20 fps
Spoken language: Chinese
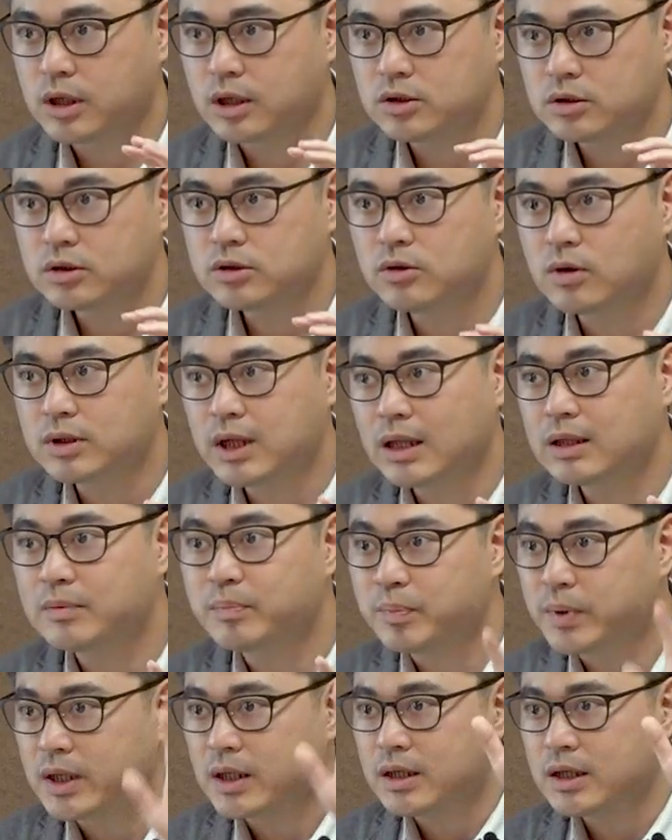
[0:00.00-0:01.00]
也就是说它的
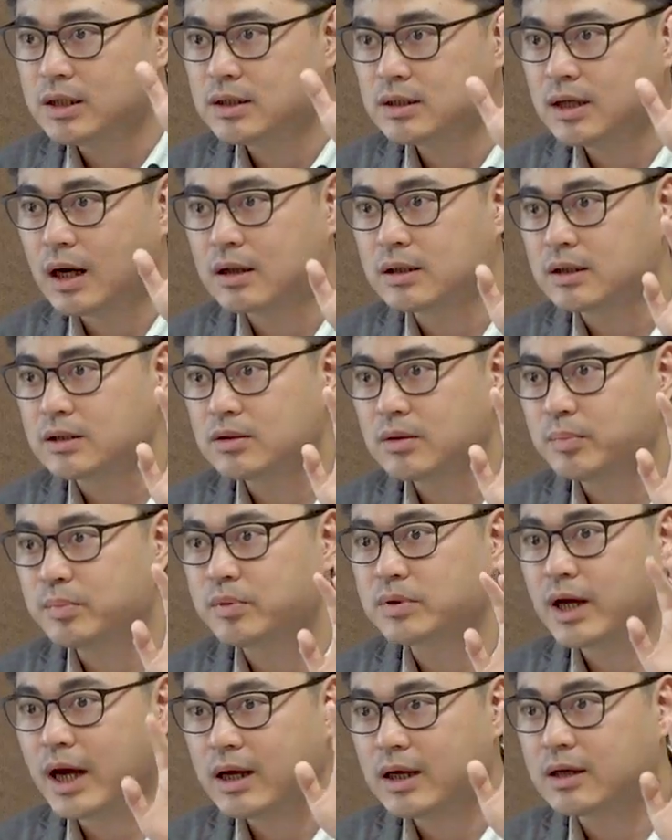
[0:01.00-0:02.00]
比例上，你就
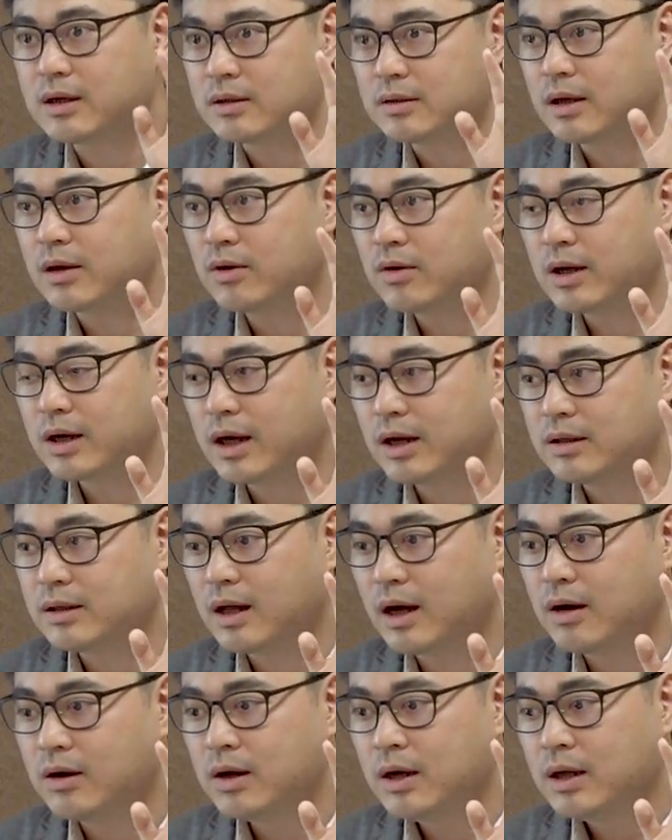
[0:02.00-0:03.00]
不太可能会看
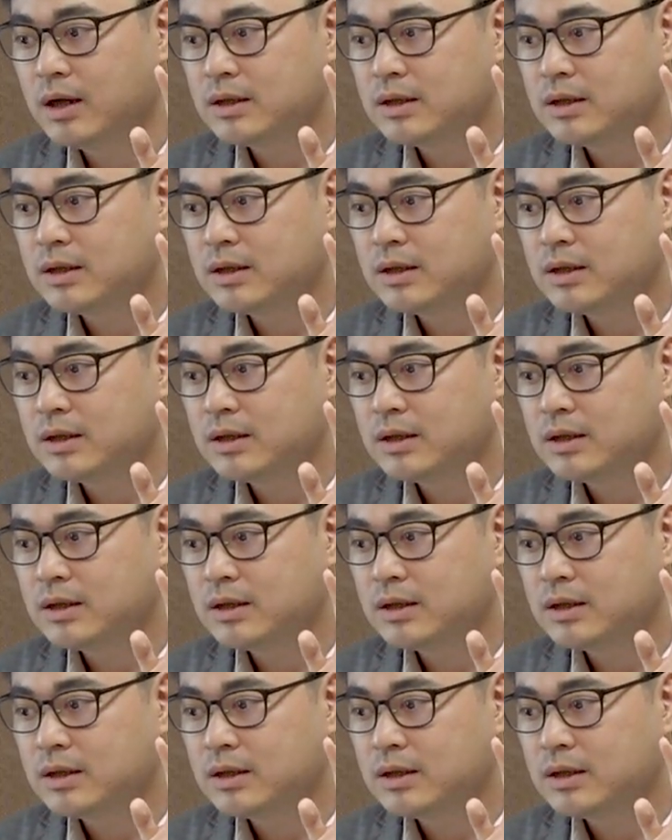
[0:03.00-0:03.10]
到